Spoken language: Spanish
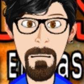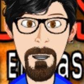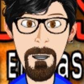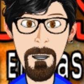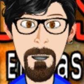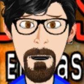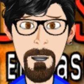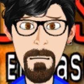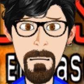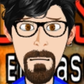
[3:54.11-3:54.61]

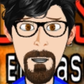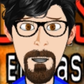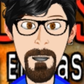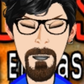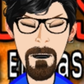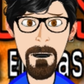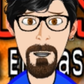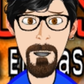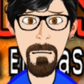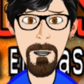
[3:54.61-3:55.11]
una
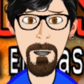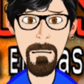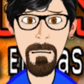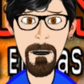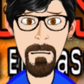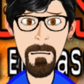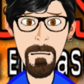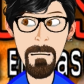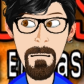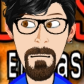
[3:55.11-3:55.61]
picadura de
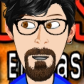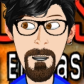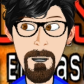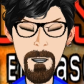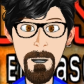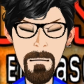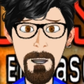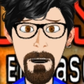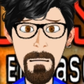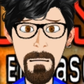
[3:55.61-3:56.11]
abeja
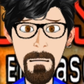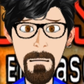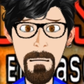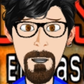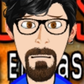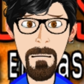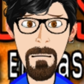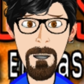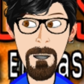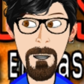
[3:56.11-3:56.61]
suelen ser
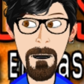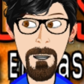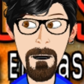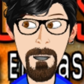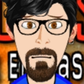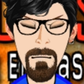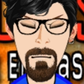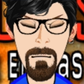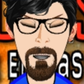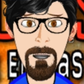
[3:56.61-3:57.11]

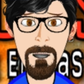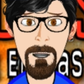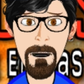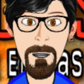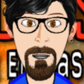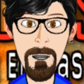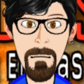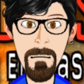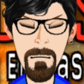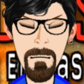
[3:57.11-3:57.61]
incómodos y
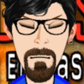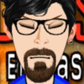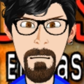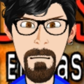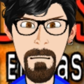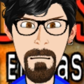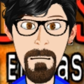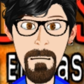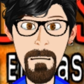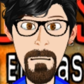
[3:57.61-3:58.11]

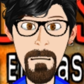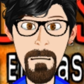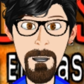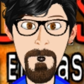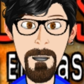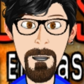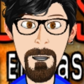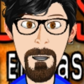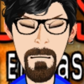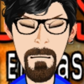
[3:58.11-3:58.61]
dolorosos.
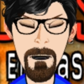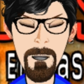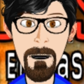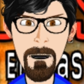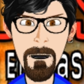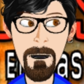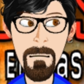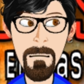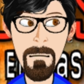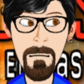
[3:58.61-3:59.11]
Así que
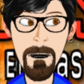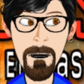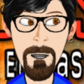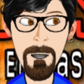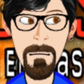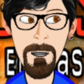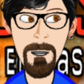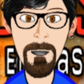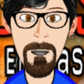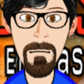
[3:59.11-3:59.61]
para aliviar esos